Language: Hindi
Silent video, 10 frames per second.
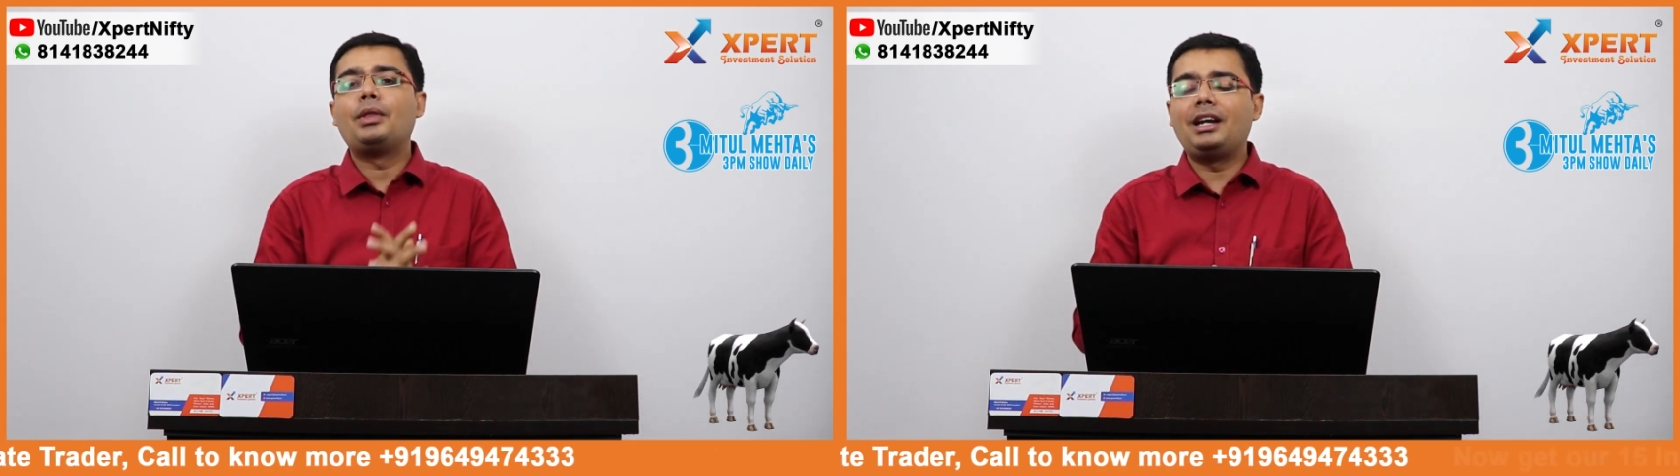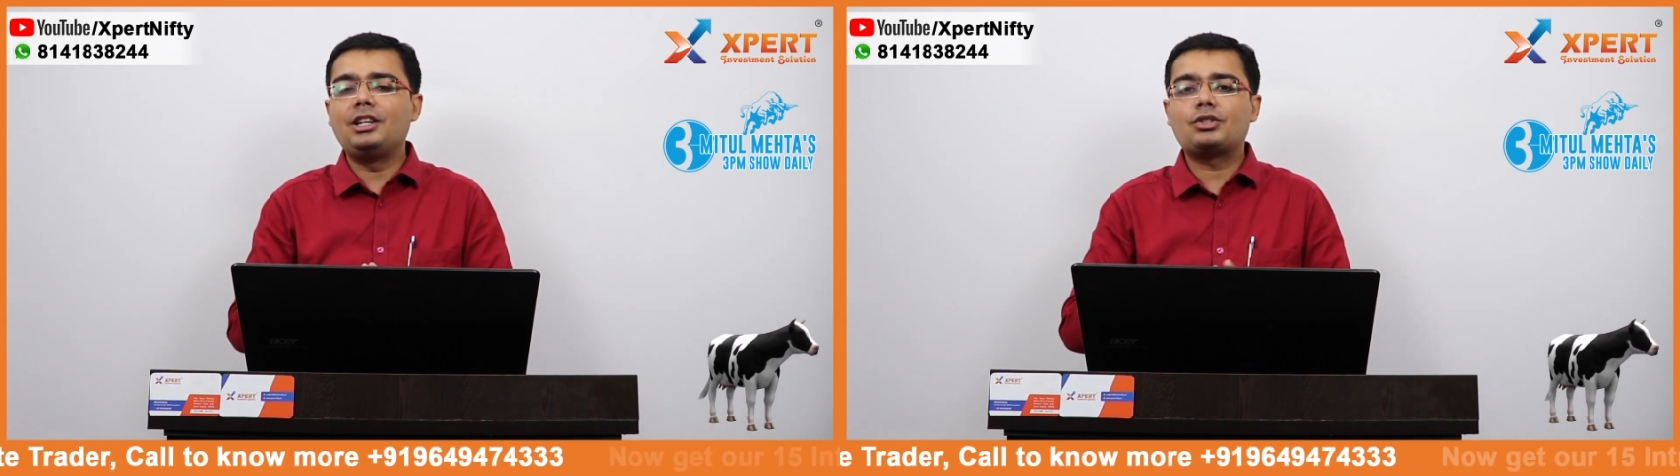
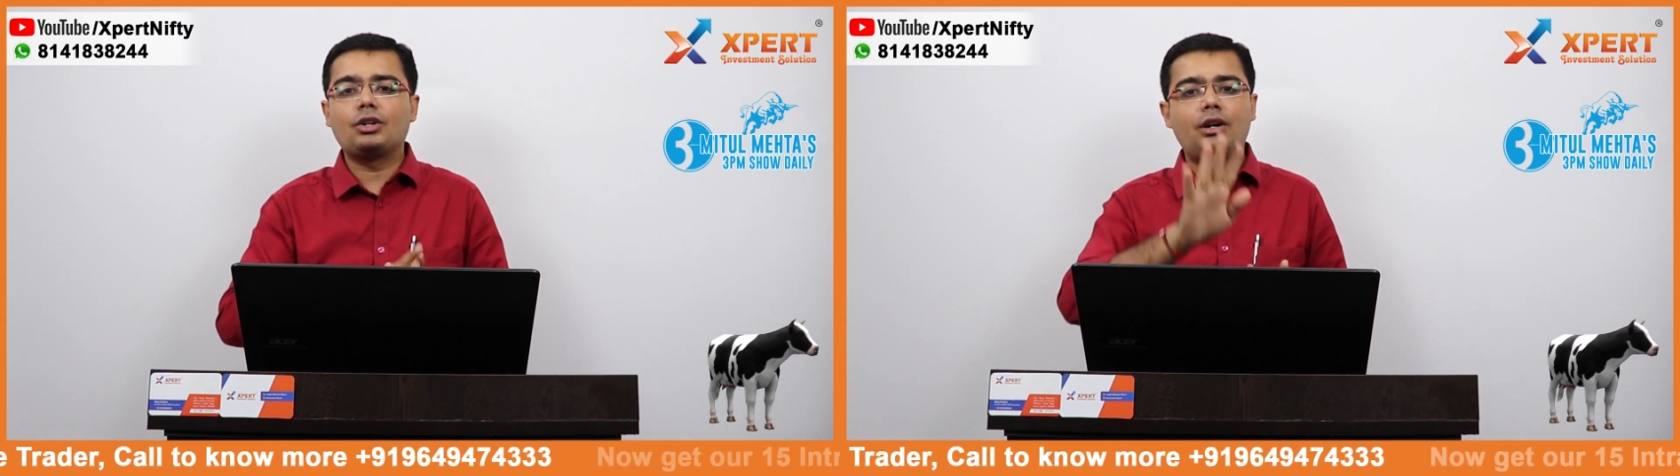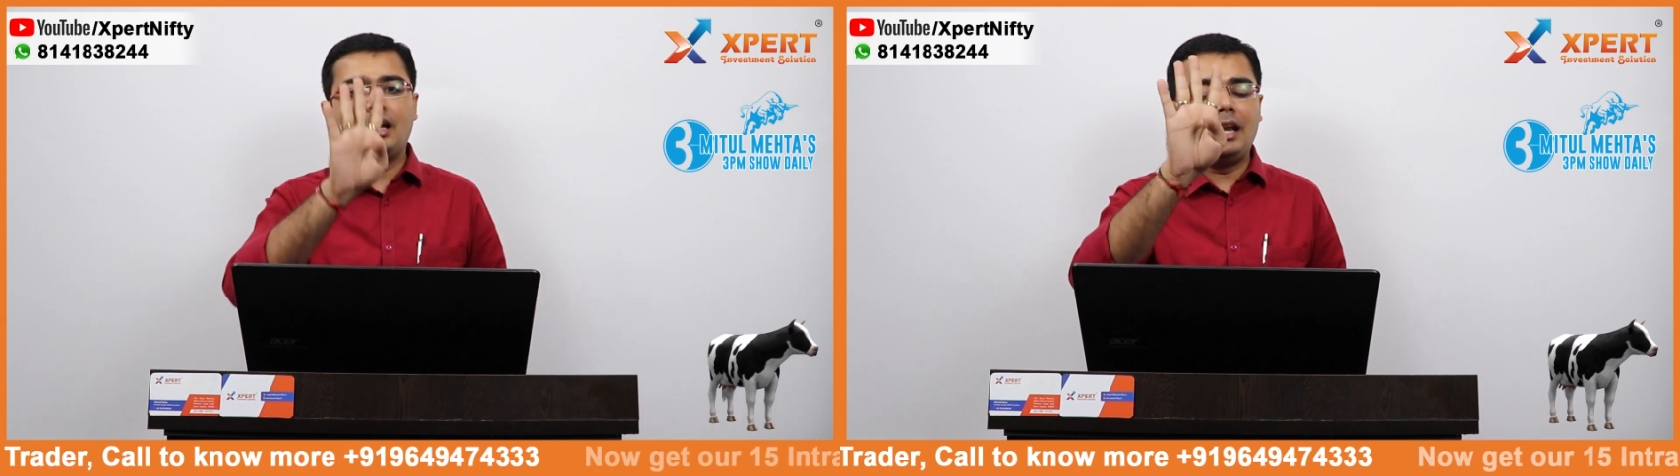दैट इज
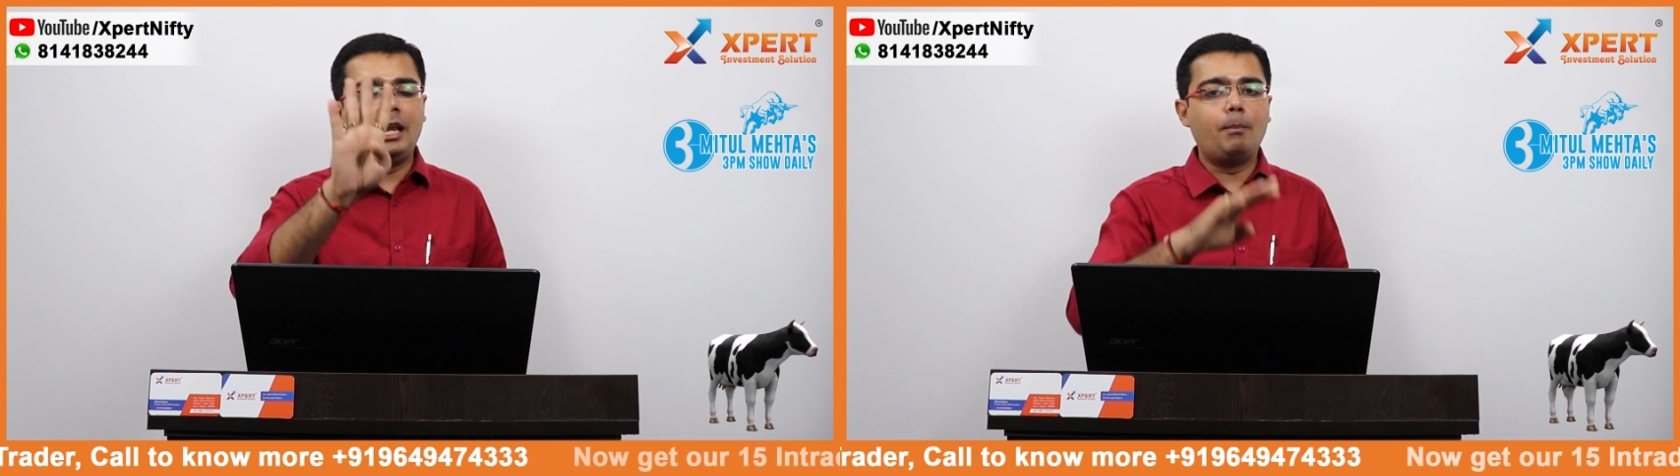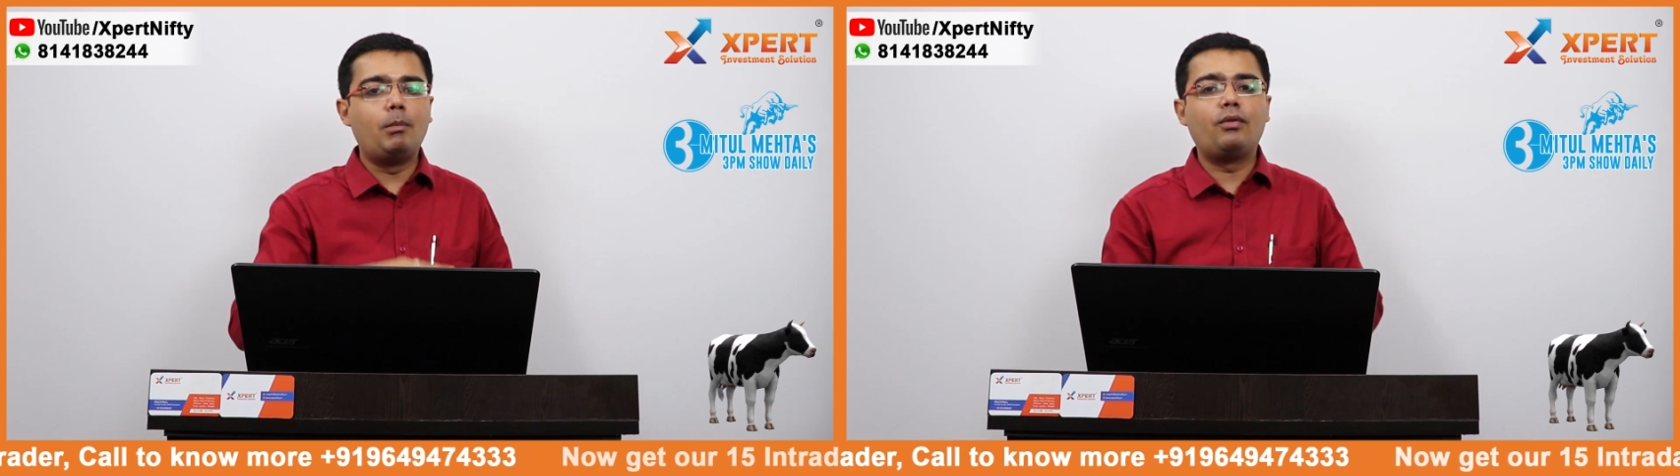थर्ड
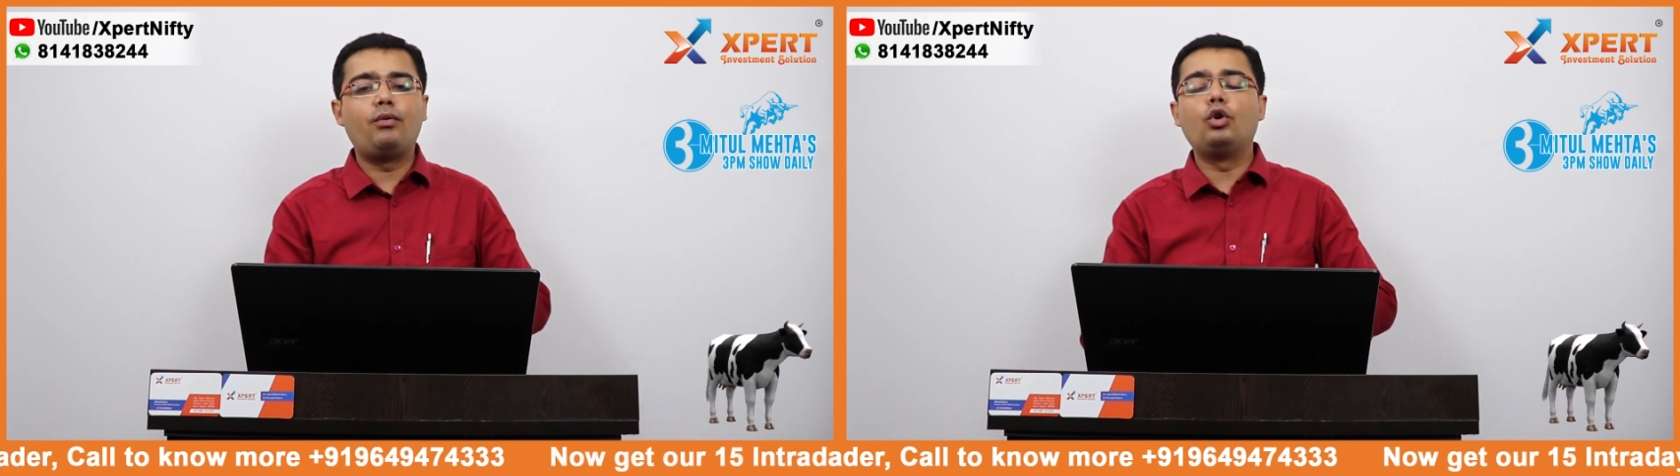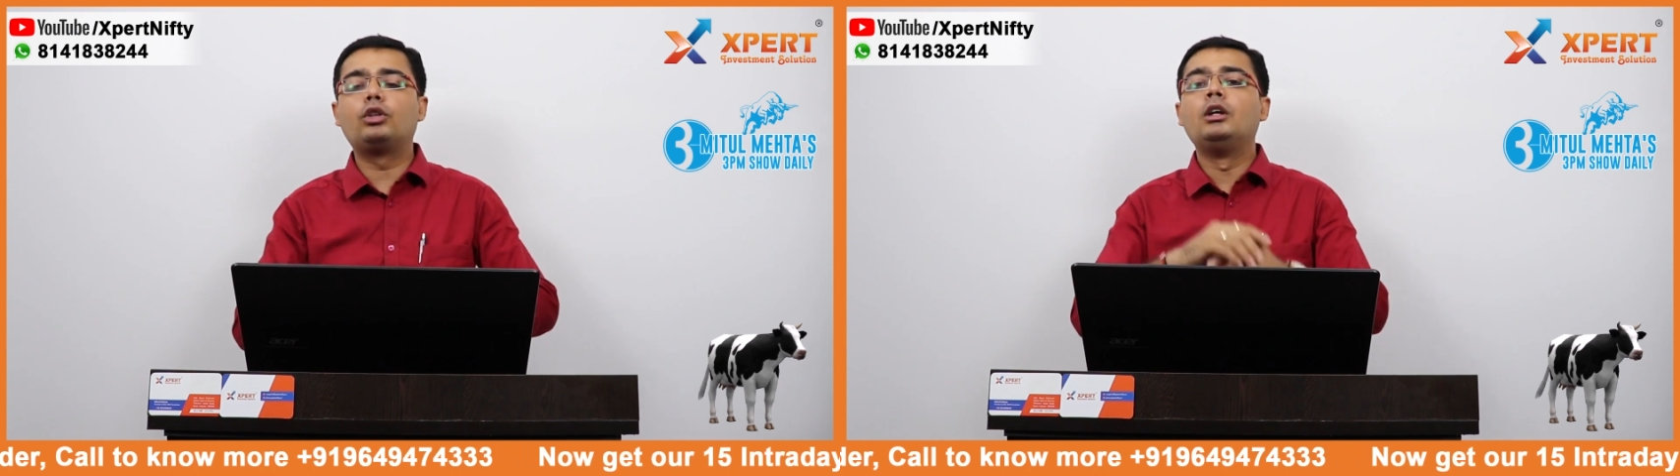एंड नंबर
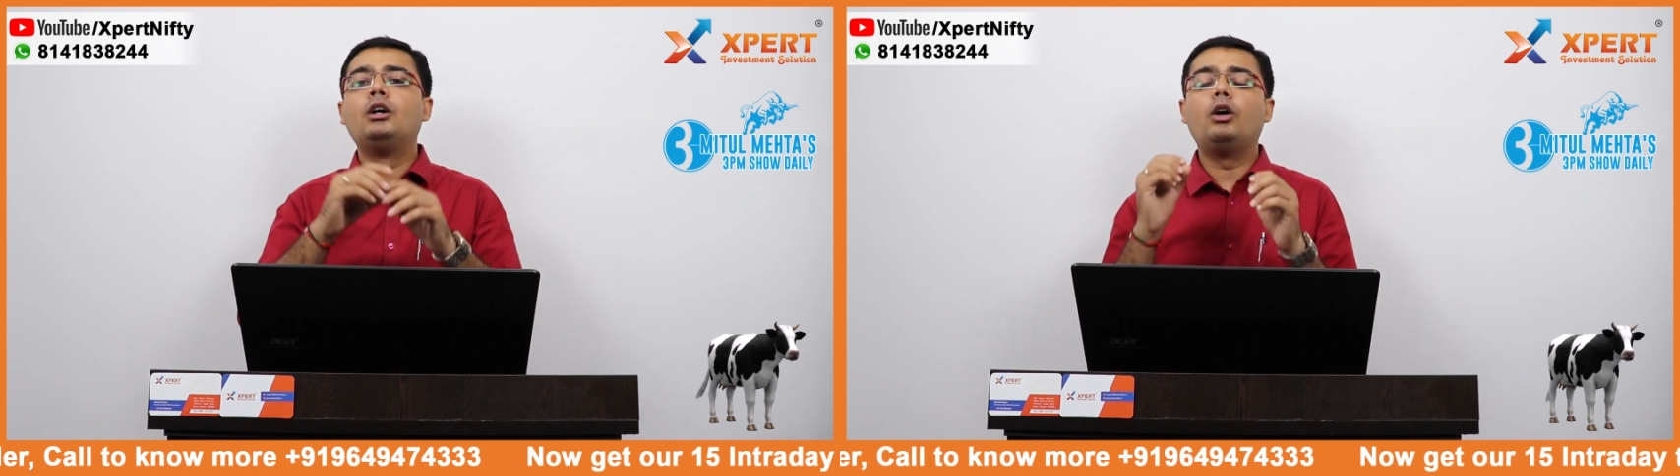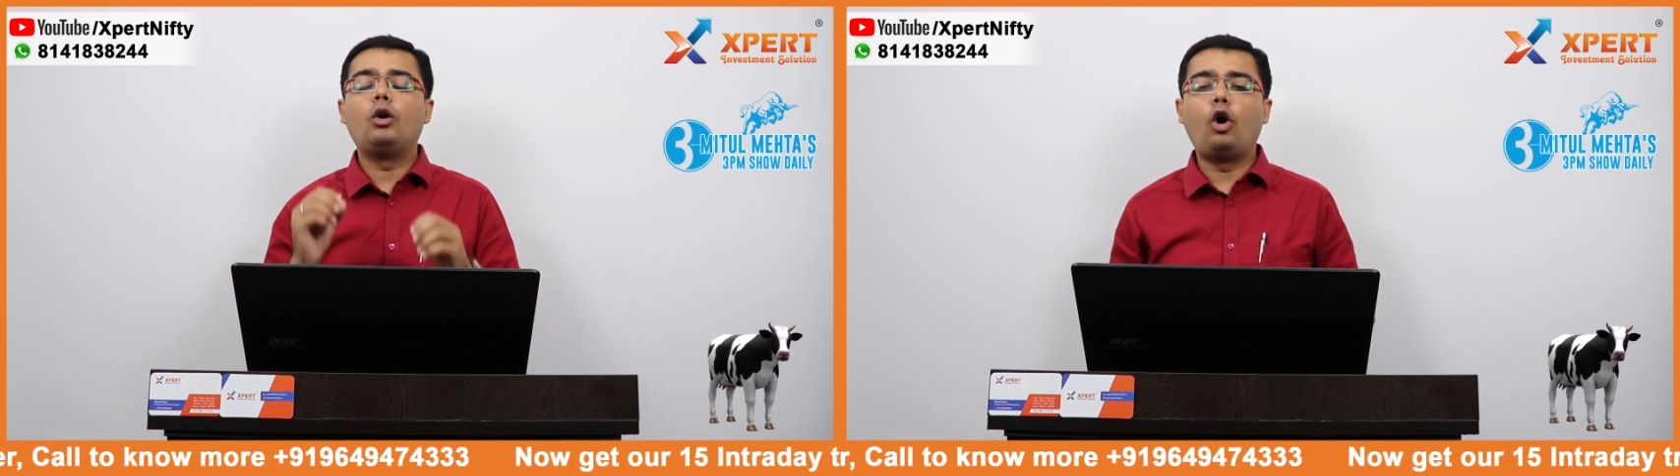
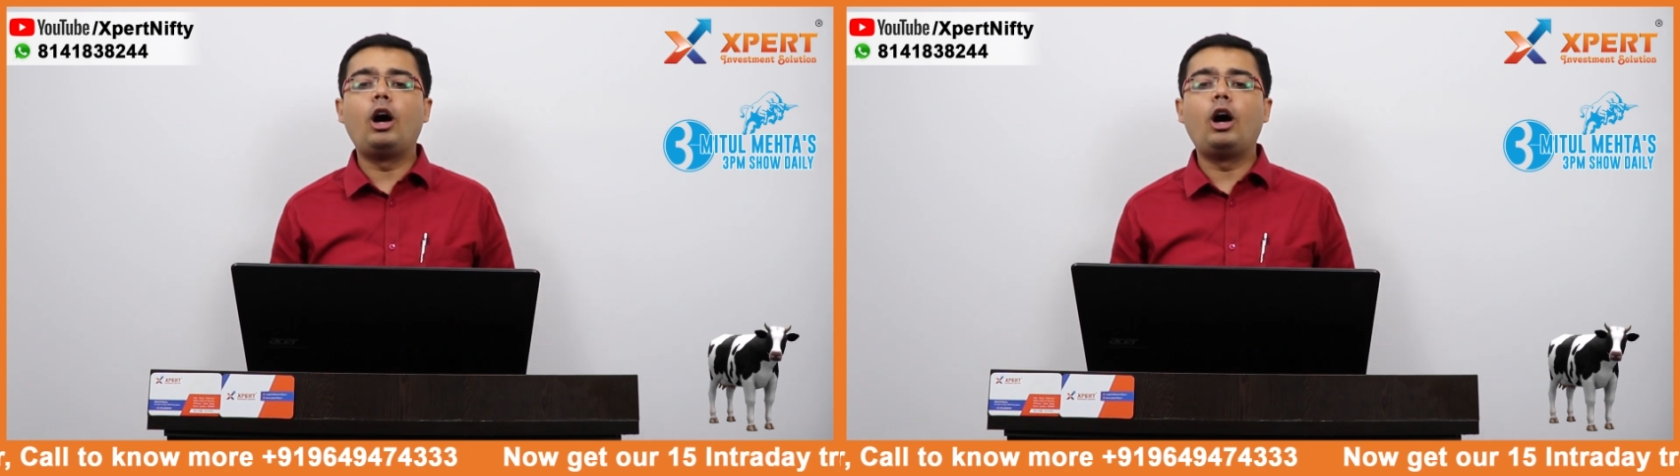फोर्थ